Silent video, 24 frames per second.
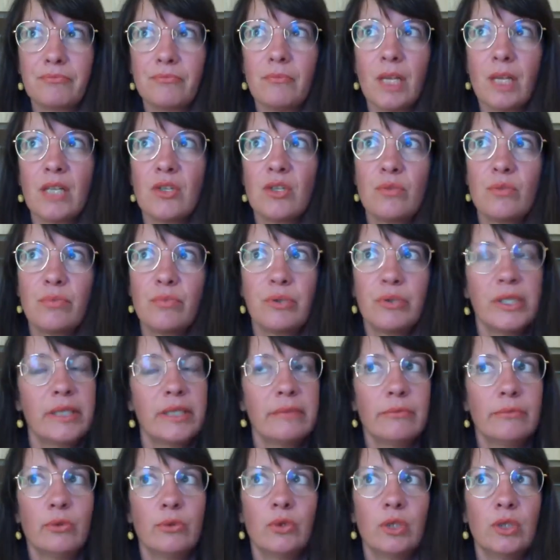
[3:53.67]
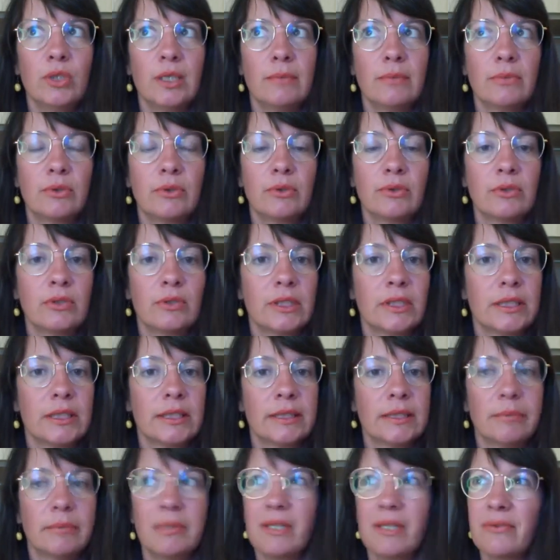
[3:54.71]
J'ai une petite mouche là, pourtant
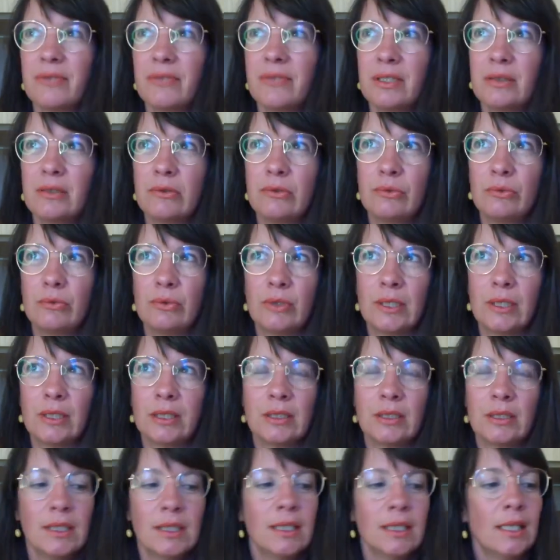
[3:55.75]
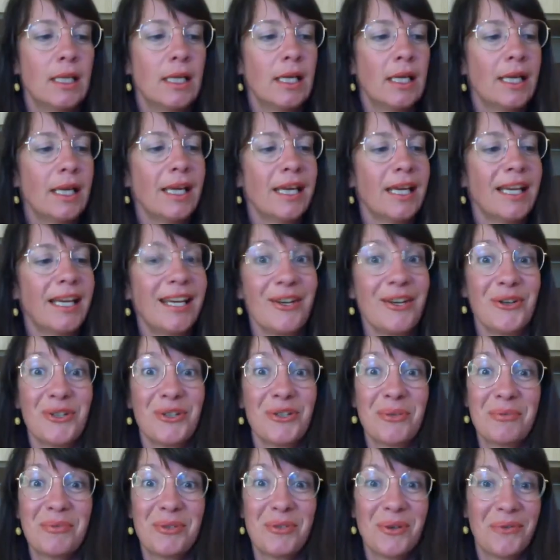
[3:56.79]
j'ai bien fait le tour. Hein. Et euh,
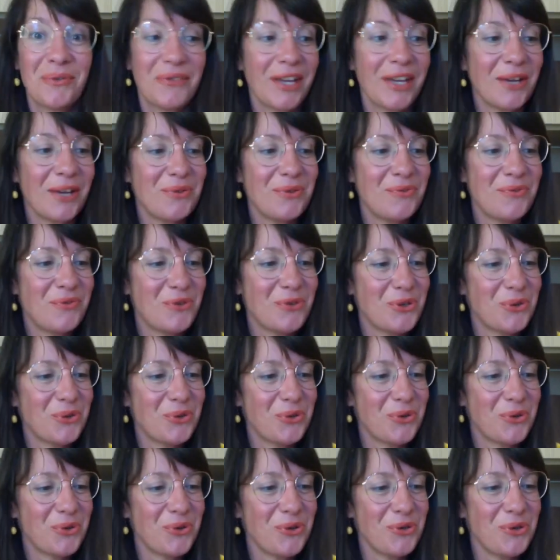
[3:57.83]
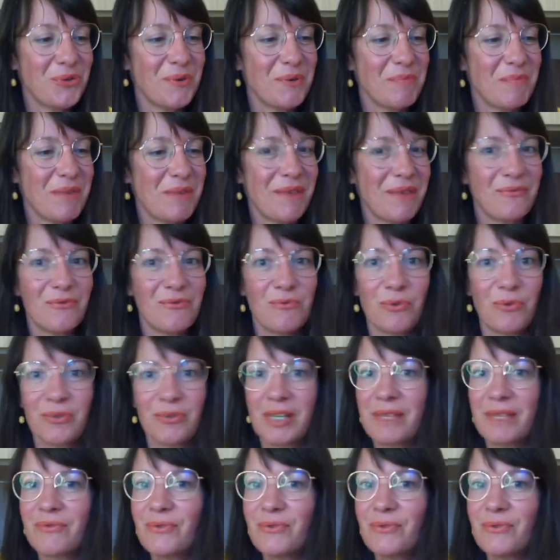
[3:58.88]
je me suis offert un nouveau joujou, je ne vais pas vous le montrer, vous le